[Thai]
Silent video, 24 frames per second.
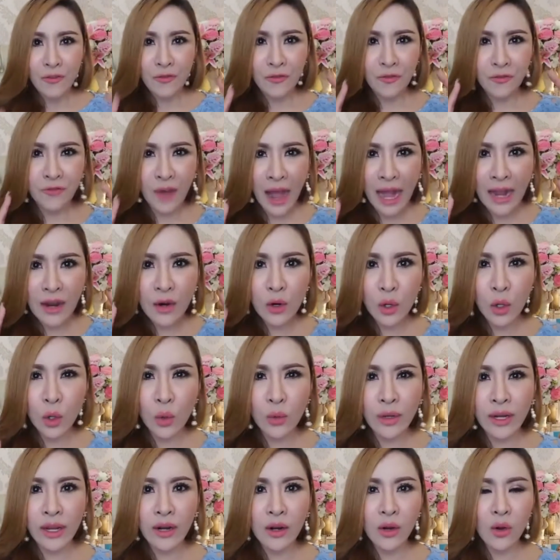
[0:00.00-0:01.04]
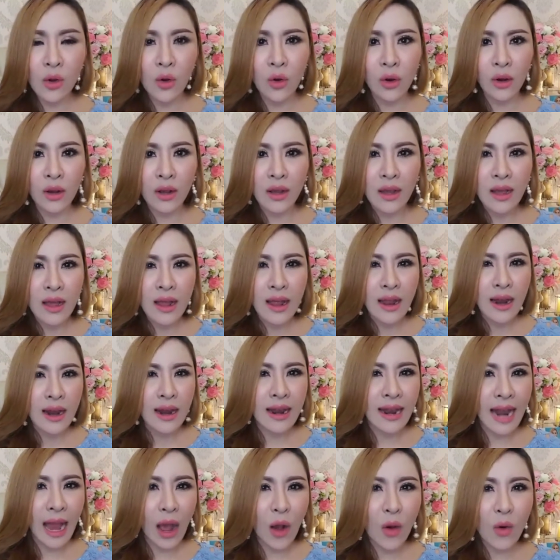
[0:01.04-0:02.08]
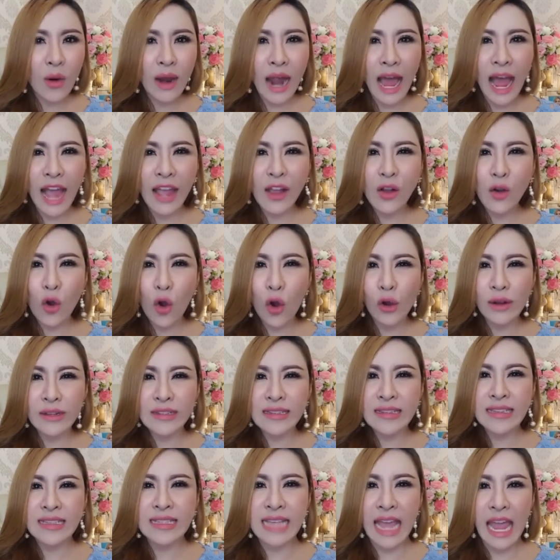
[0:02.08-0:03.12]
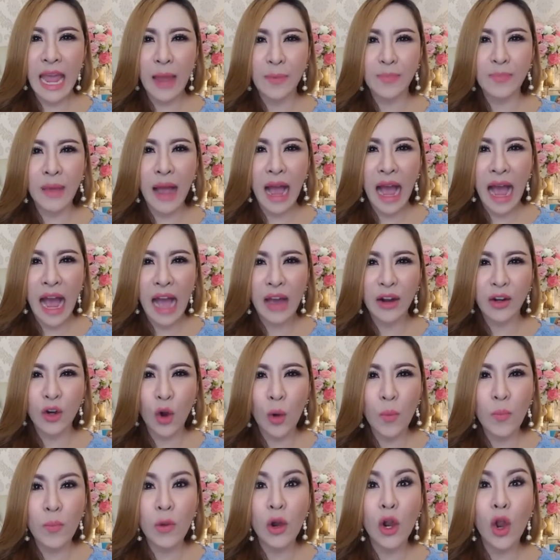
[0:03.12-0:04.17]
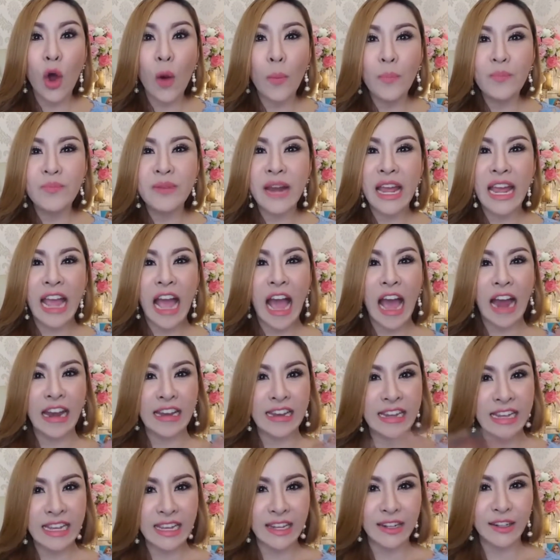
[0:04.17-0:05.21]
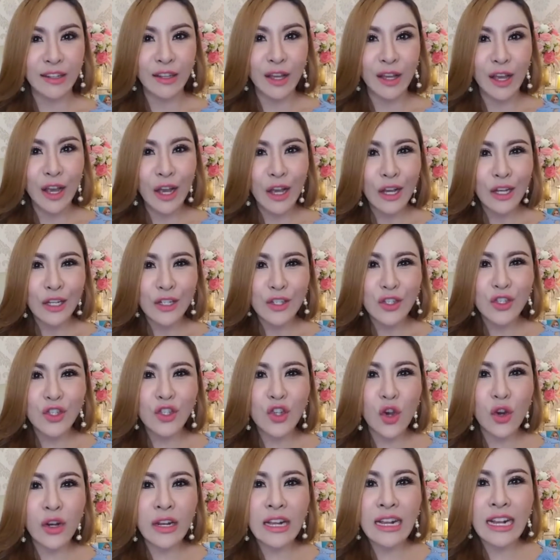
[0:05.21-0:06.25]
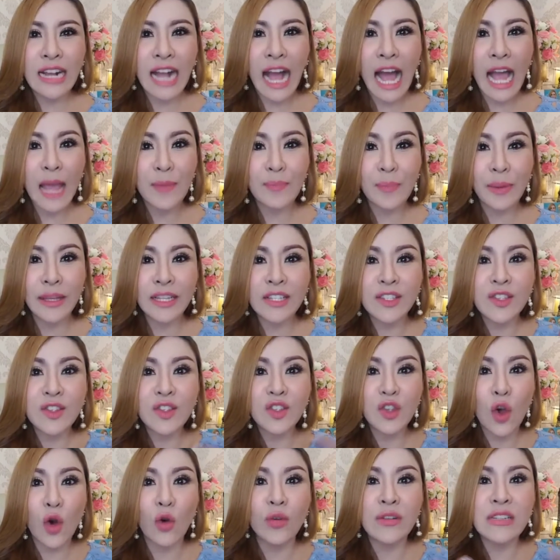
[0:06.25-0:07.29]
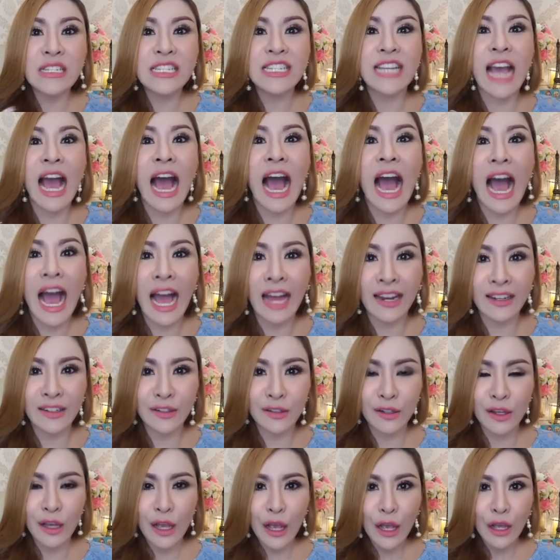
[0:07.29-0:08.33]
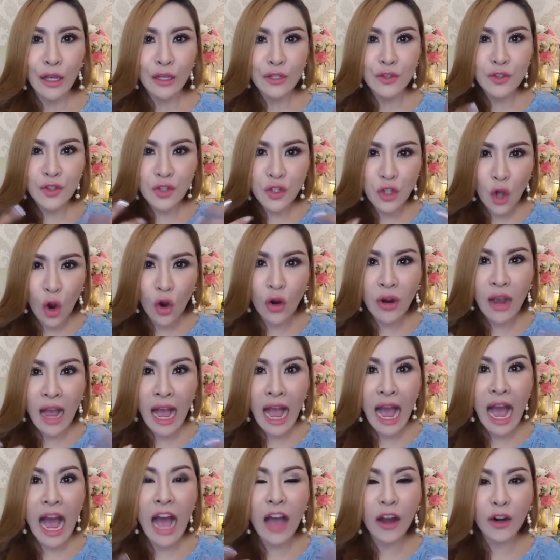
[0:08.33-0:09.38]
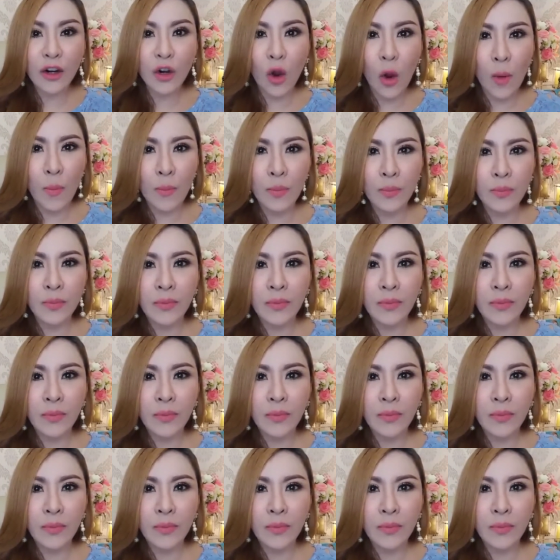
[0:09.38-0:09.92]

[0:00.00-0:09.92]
ฟังครูนะลูกเราหลายคนเสพอารมณ์ลบในอดีตจนกลายเป็นทรงฌานทรงอารมณ์